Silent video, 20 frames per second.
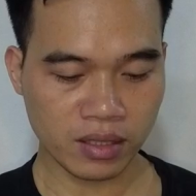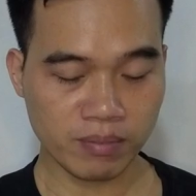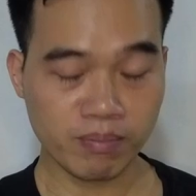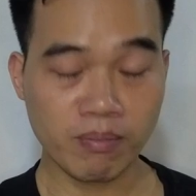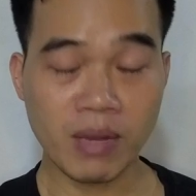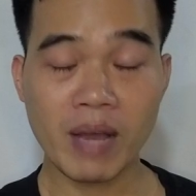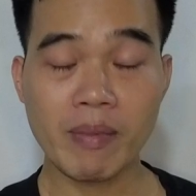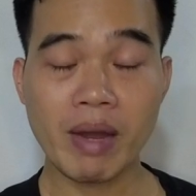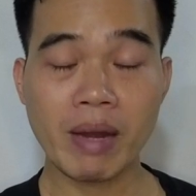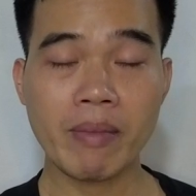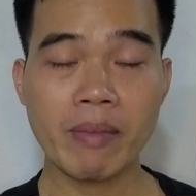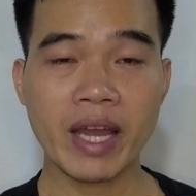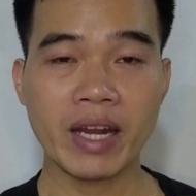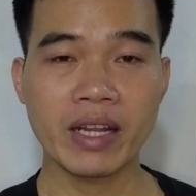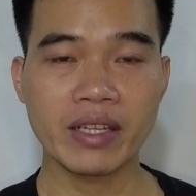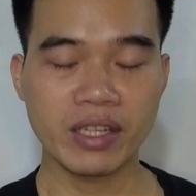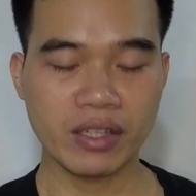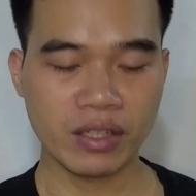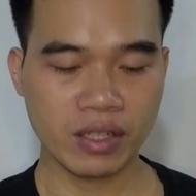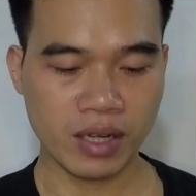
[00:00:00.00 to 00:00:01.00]
mời bạn bè
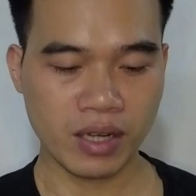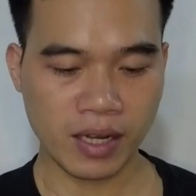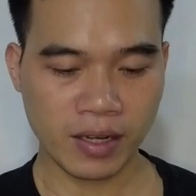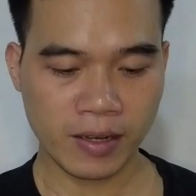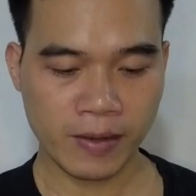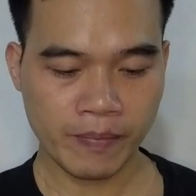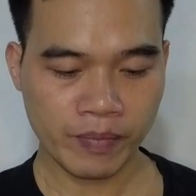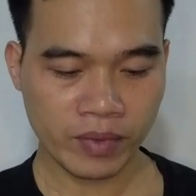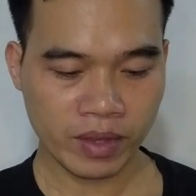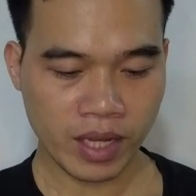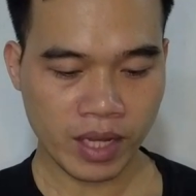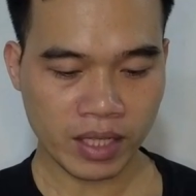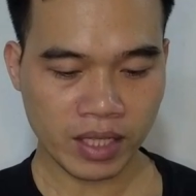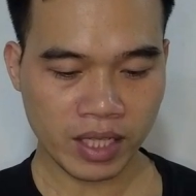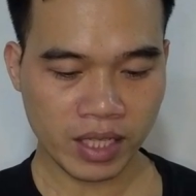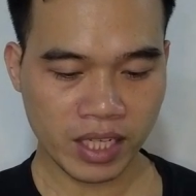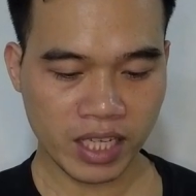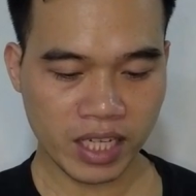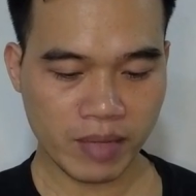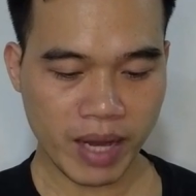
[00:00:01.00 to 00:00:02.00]
để nhận thưởng đấy
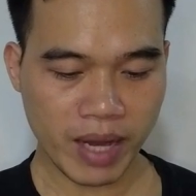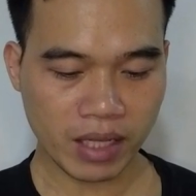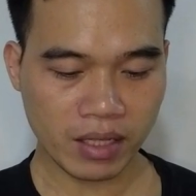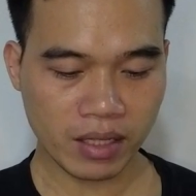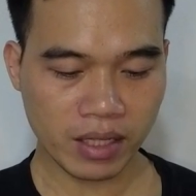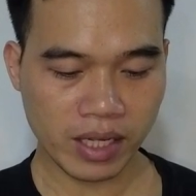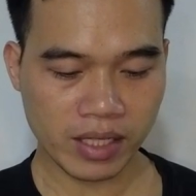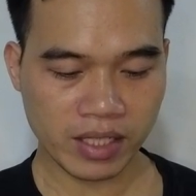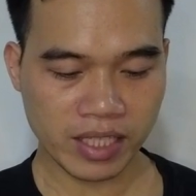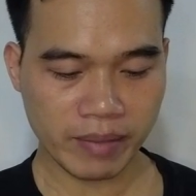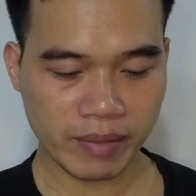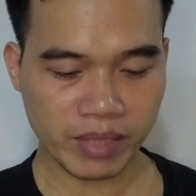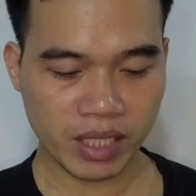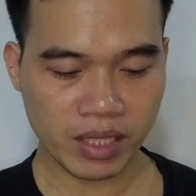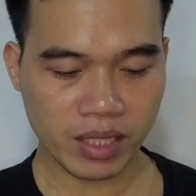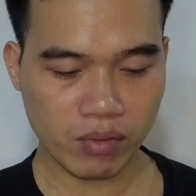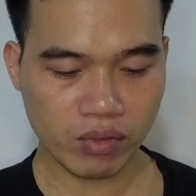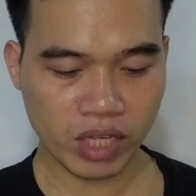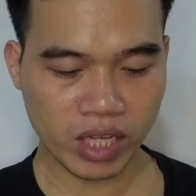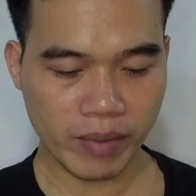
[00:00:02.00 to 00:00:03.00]
thì khi các bạn thực hiện xem
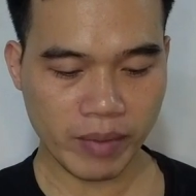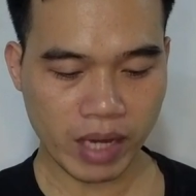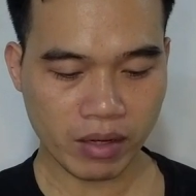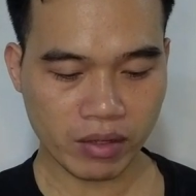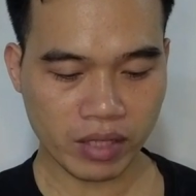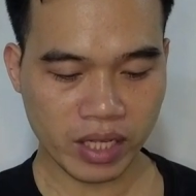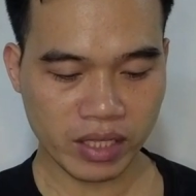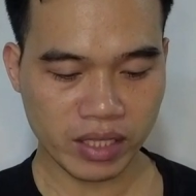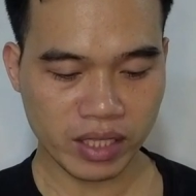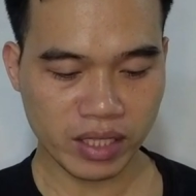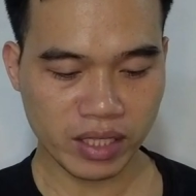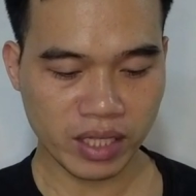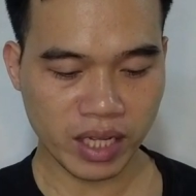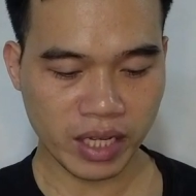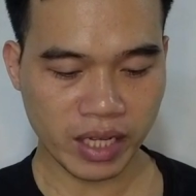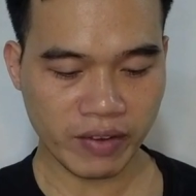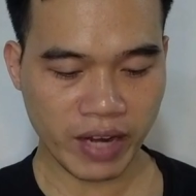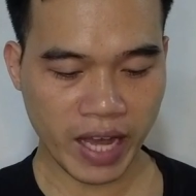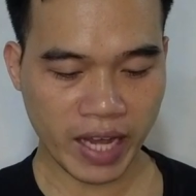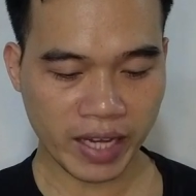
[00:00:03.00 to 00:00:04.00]
TikTok thì các bạn có thể nhìn
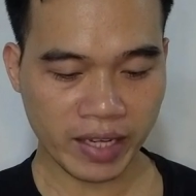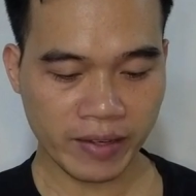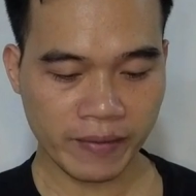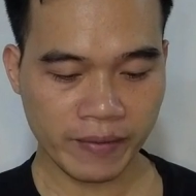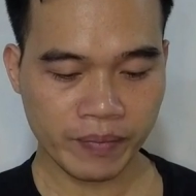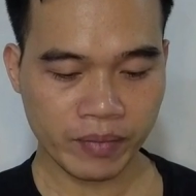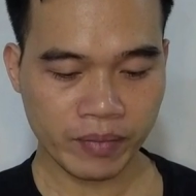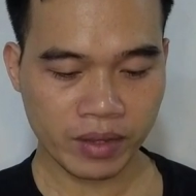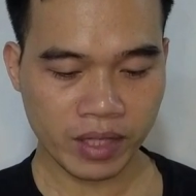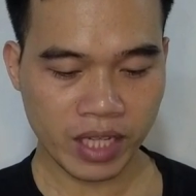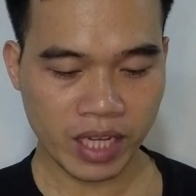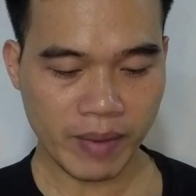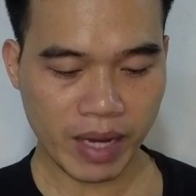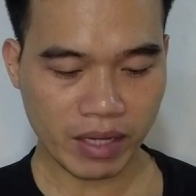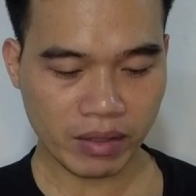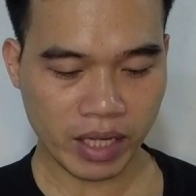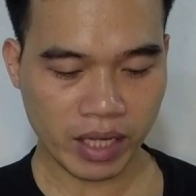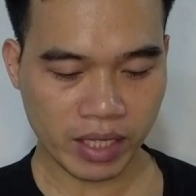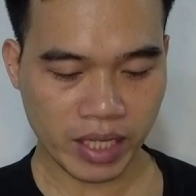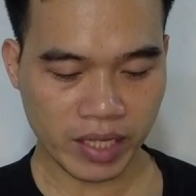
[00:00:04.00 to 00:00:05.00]
thấy cái này thì các
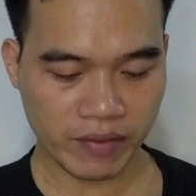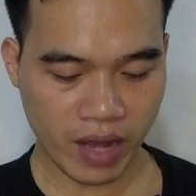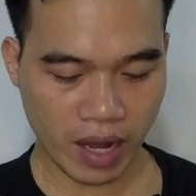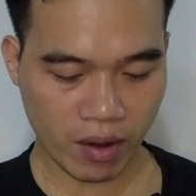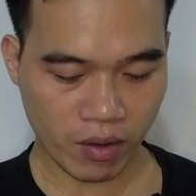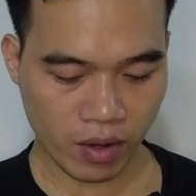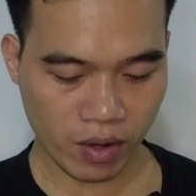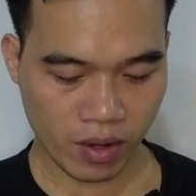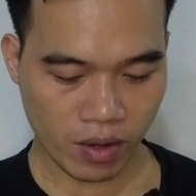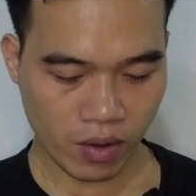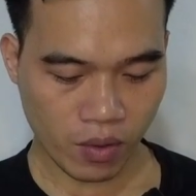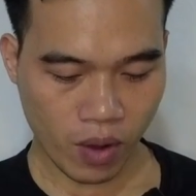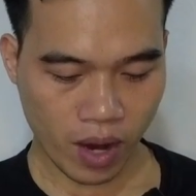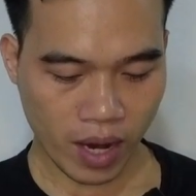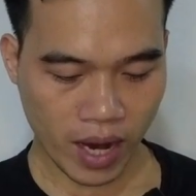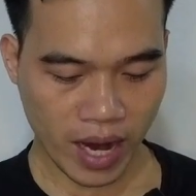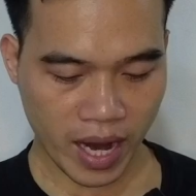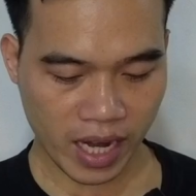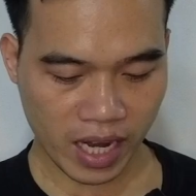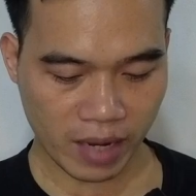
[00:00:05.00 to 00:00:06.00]
bạn có thể kích vào
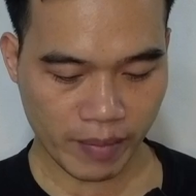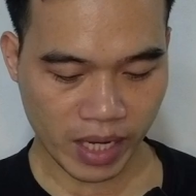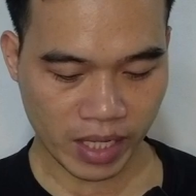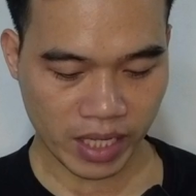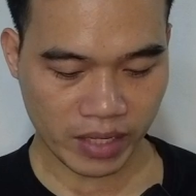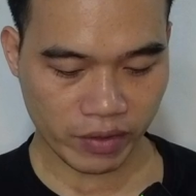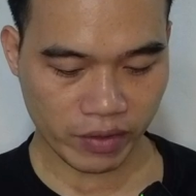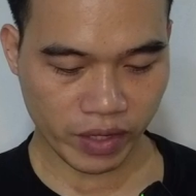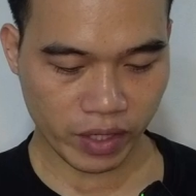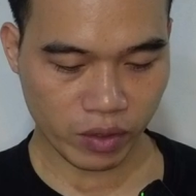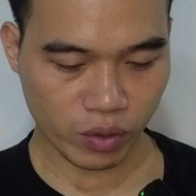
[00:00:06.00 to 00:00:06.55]
hoặc hai là các bạn kích vào phần